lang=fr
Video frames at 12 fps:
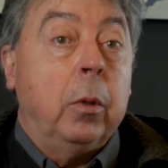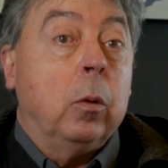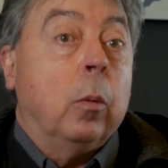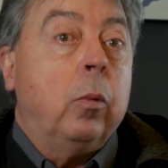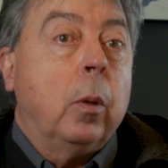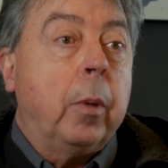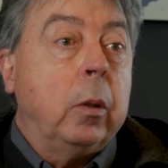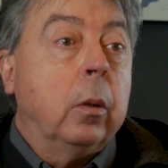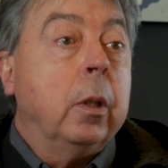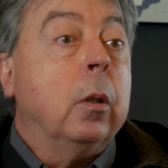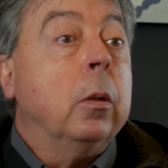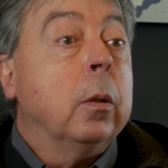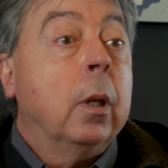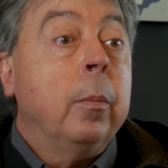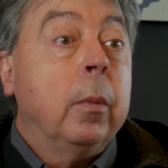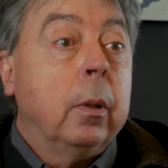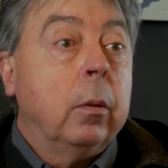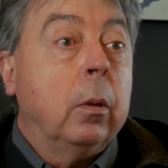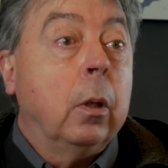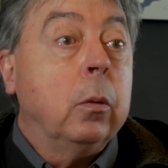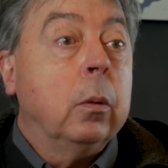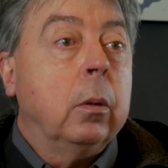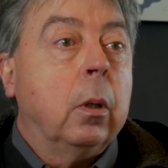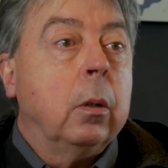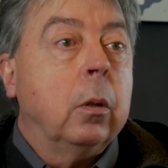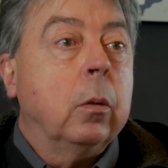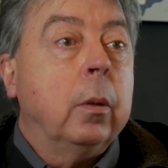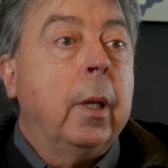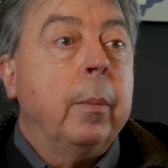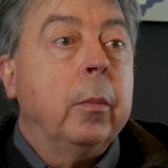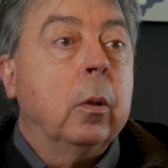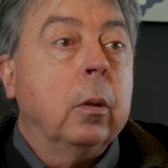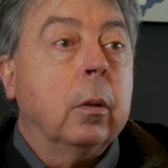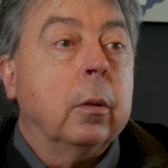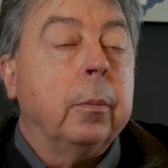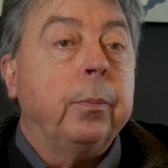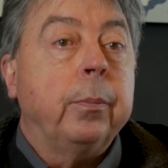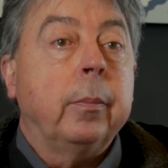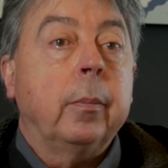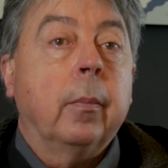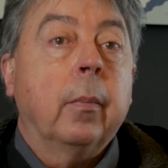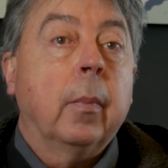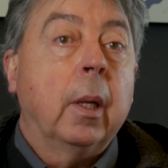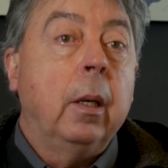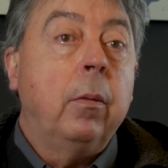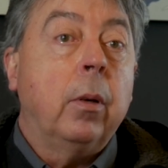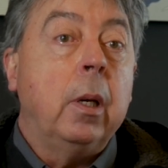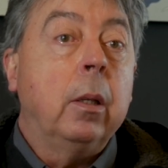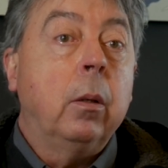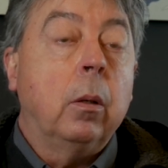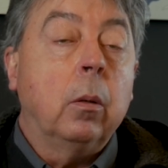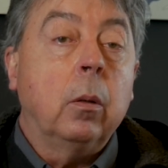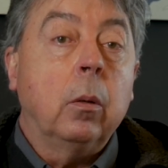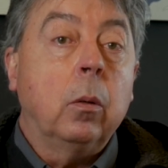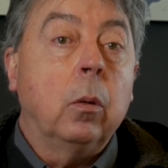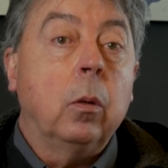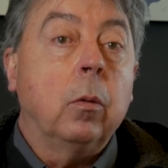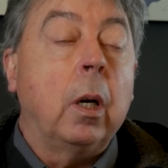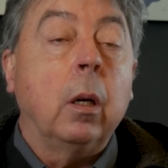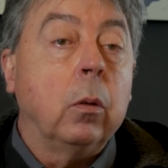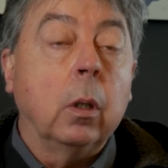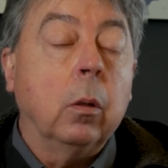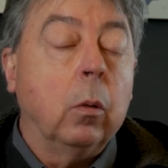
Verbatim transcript: puisqu'on ne pouvait pas tourner dans Notre-Dame, hein, dans Notre-Dame. Donc il fallait être, euh, voilà,